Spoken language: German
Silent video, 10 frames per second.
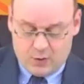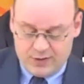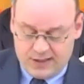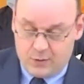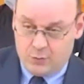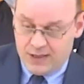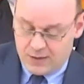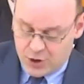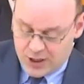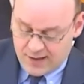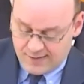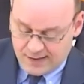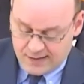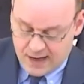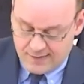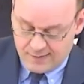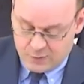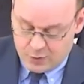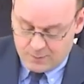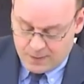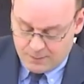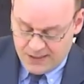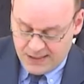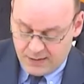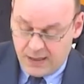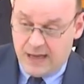und der renommierte Staatsrechter Hans-Jürgen Papier,